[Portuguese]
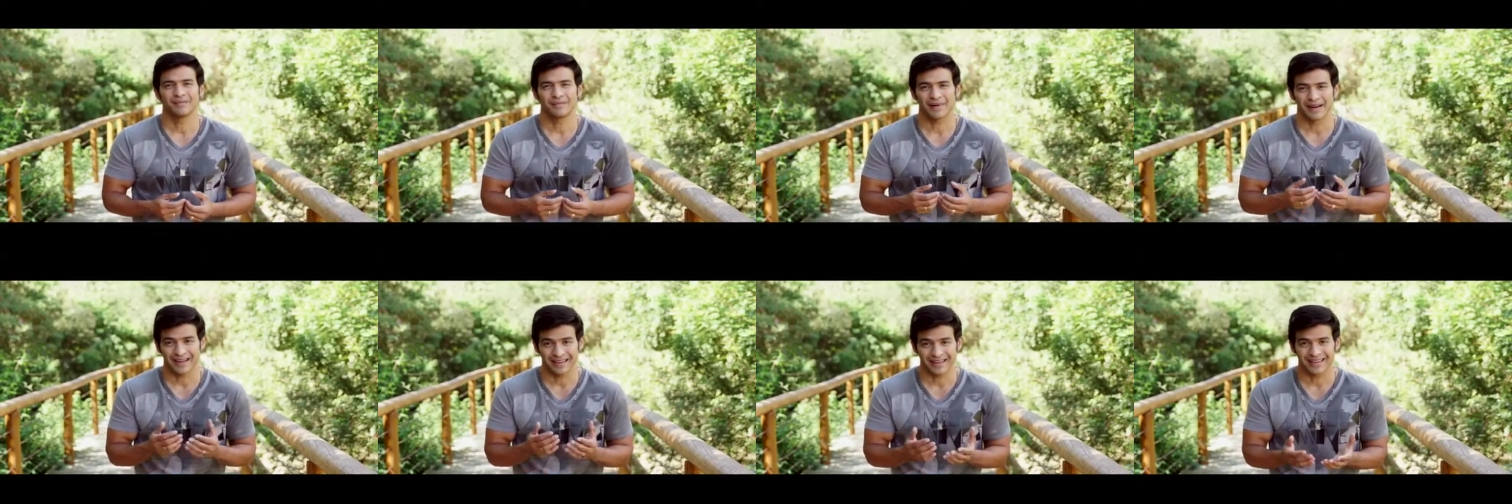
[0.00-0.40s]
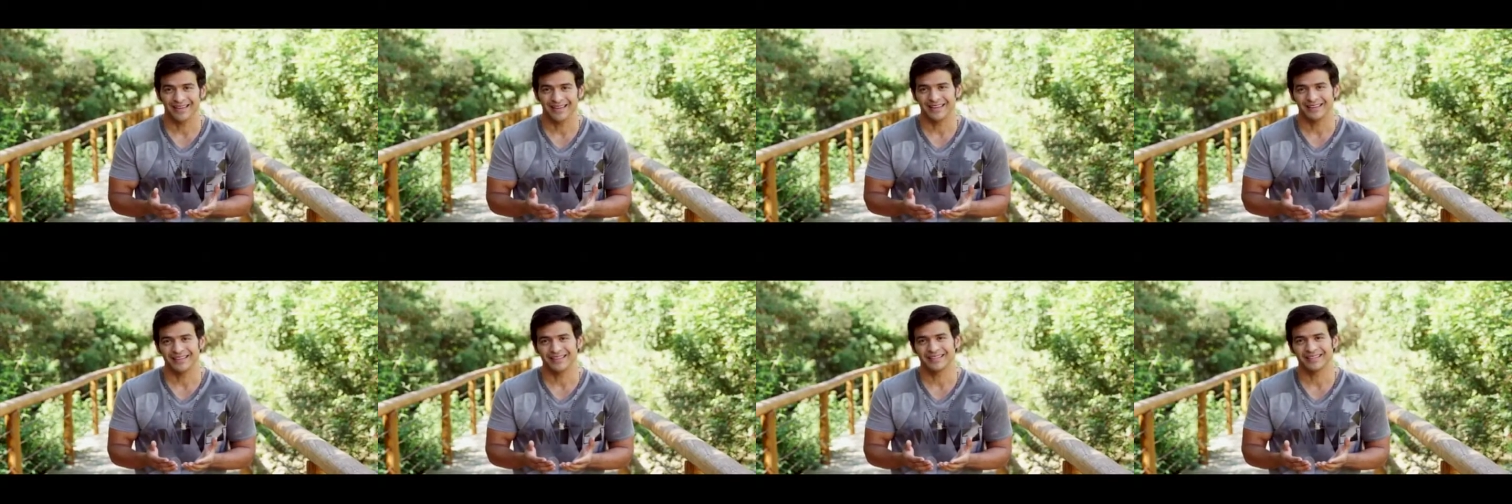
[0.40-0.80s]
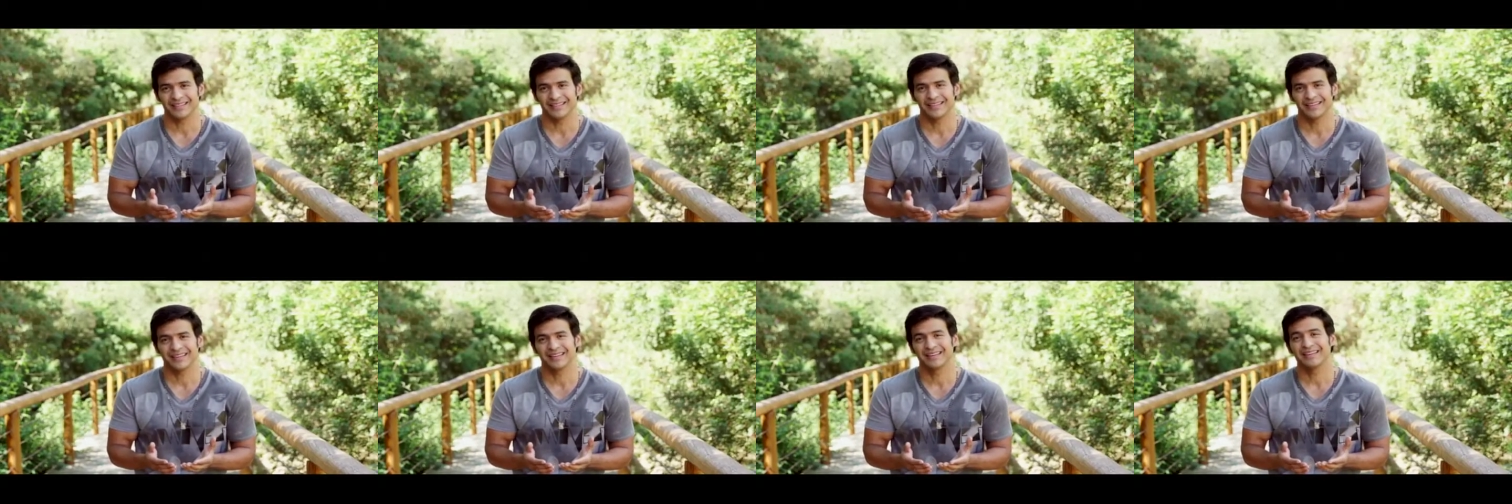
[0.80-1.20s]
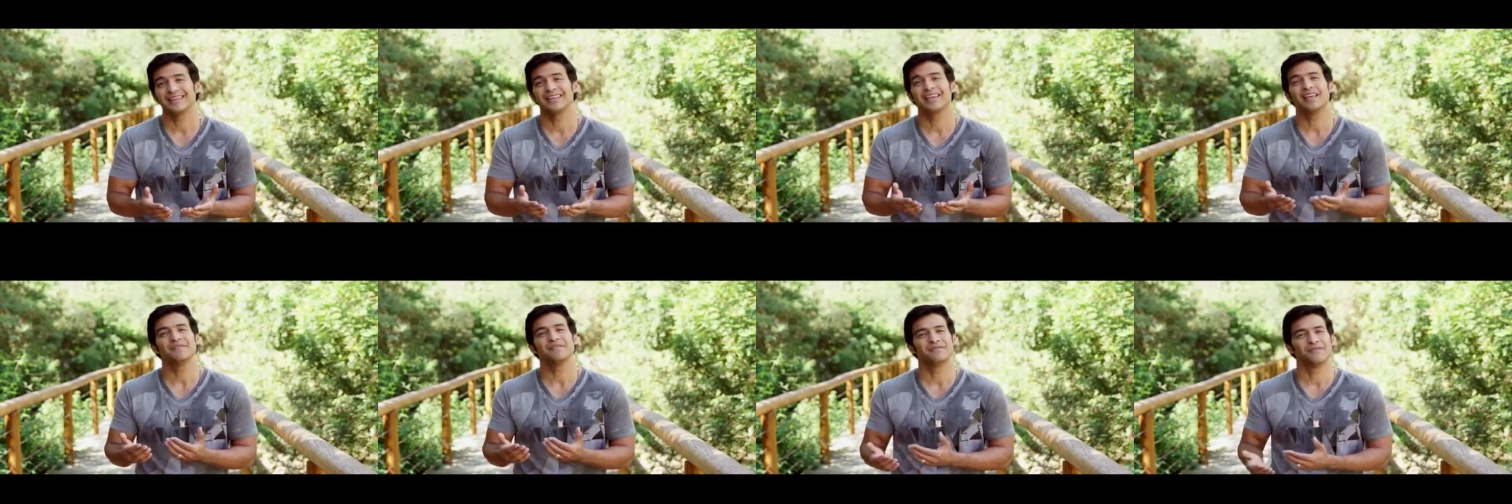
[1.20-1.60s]
para aqueles
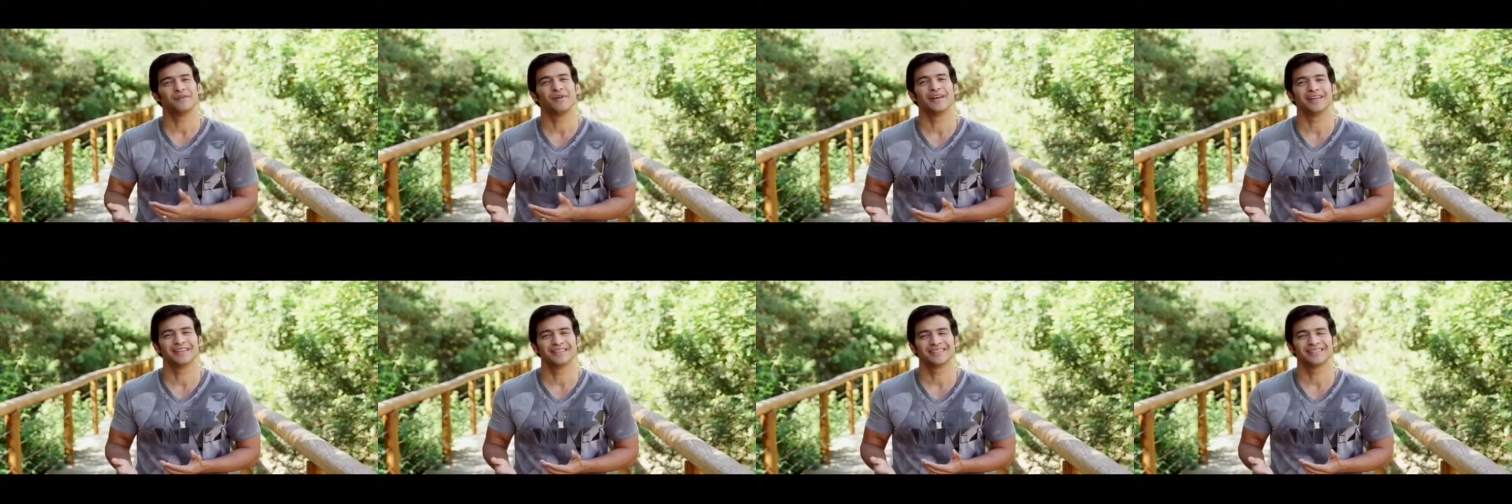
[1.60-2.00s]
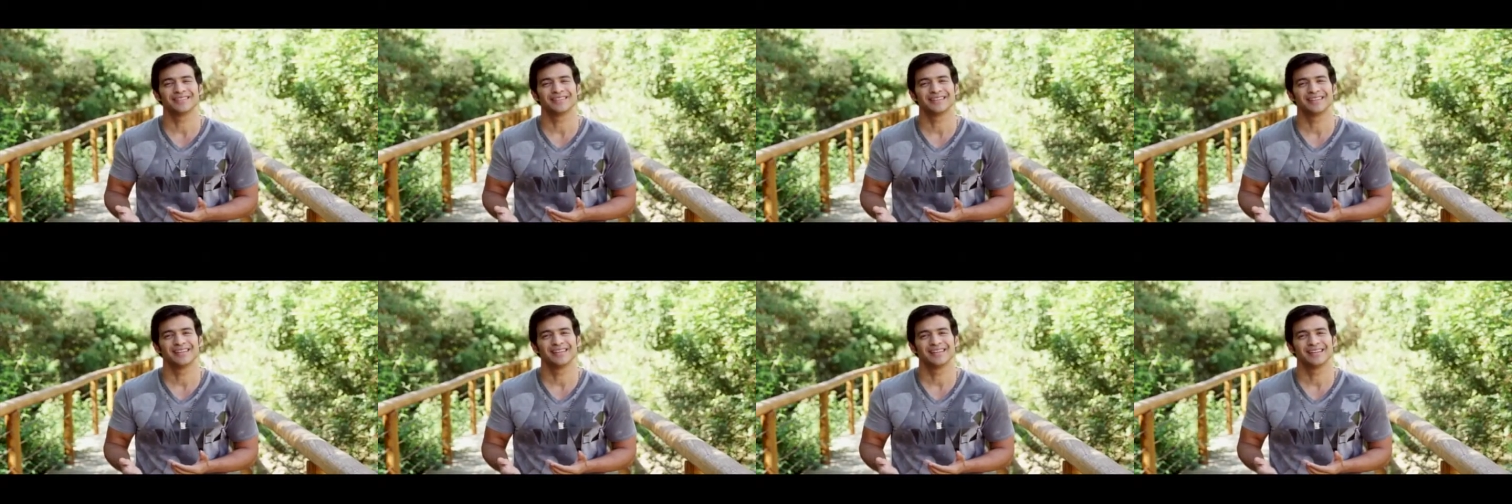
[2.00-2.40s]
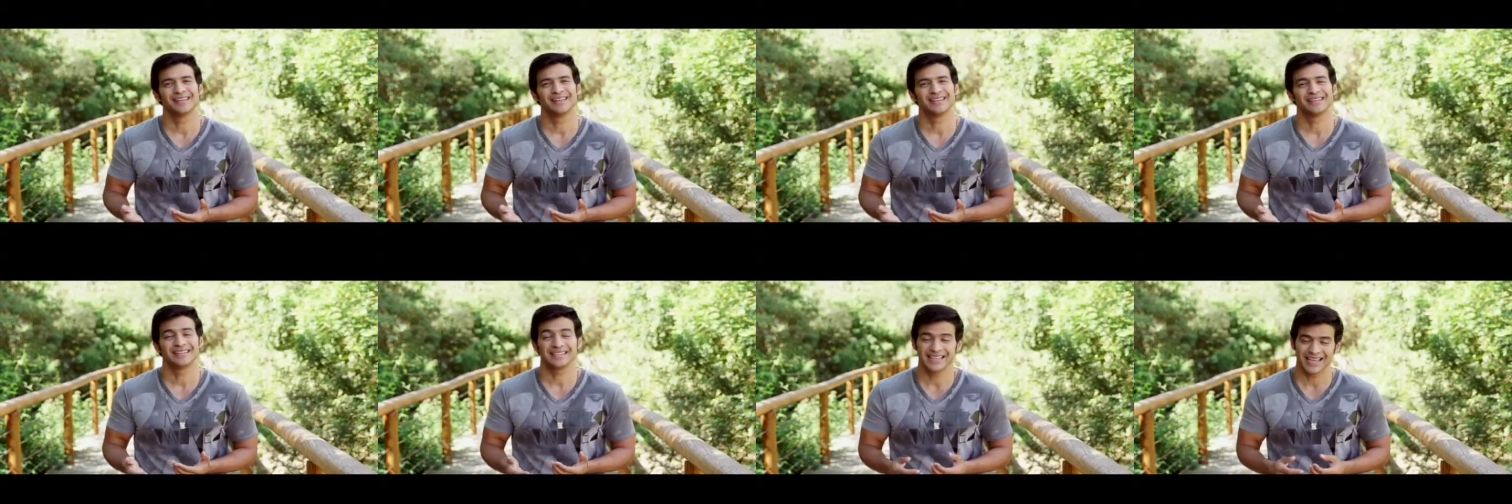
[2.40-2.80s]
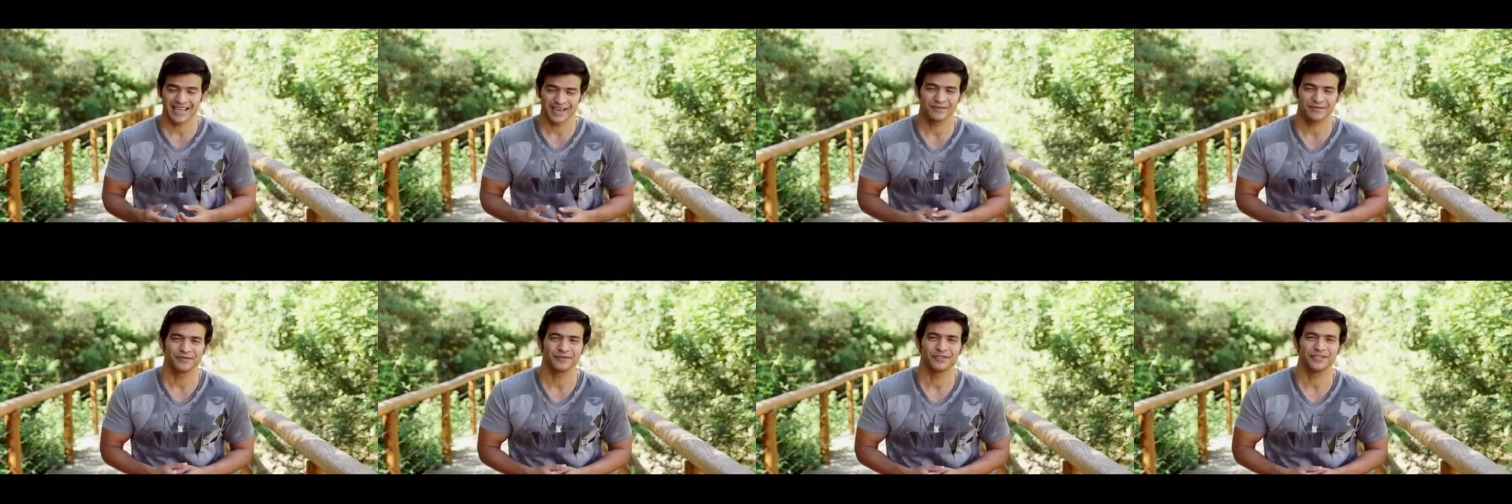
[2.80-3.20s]
que em vós se
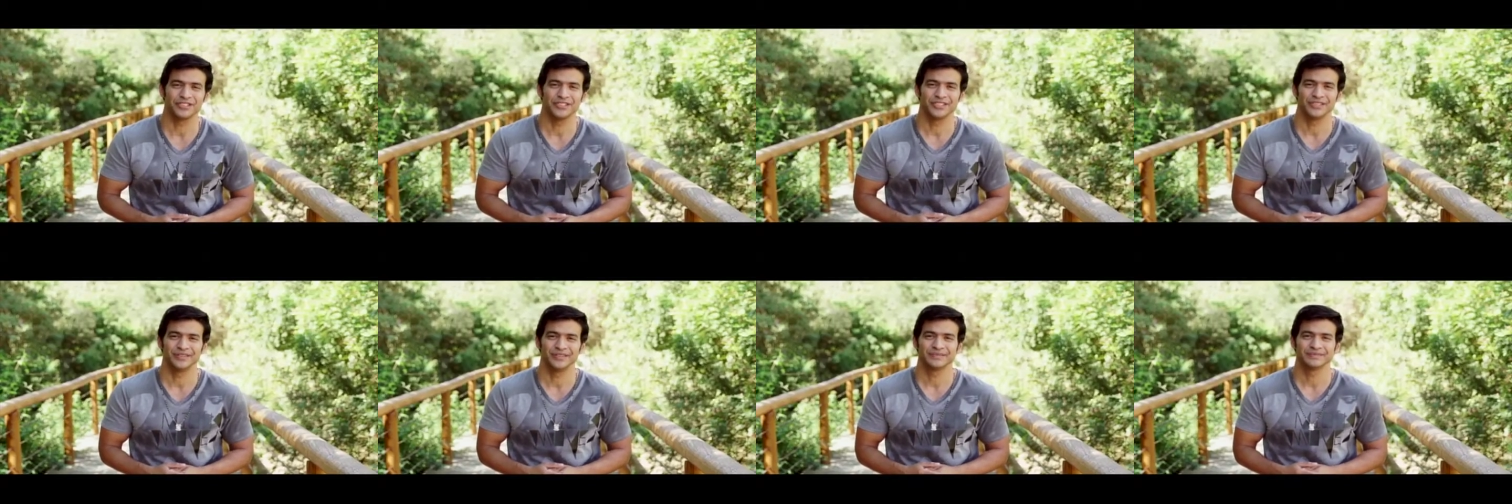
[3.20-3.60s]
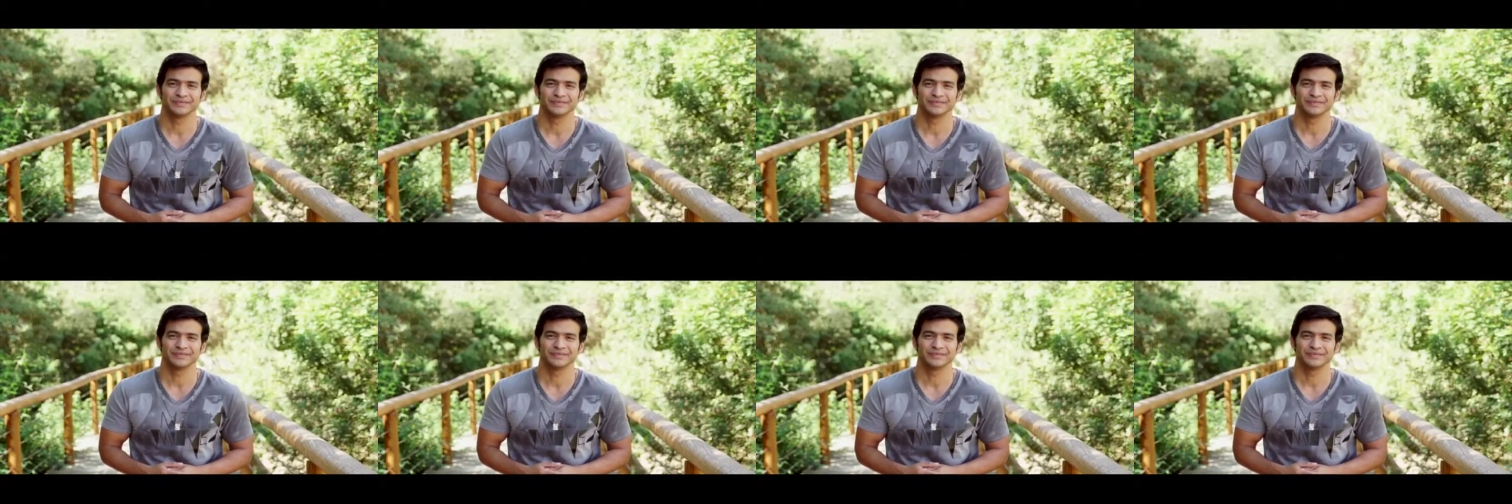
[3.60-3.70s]
refugiam,